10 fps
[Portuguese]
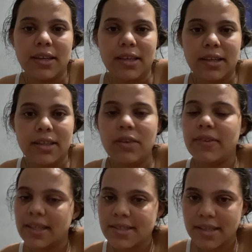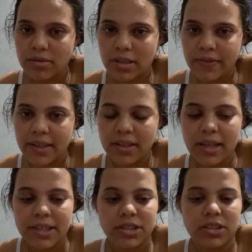e não vai dar certo eu levar ela
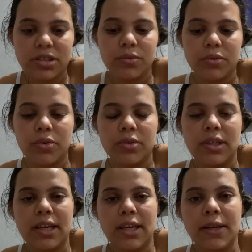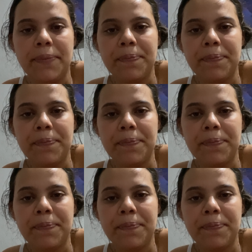lá, gente, então eu dei...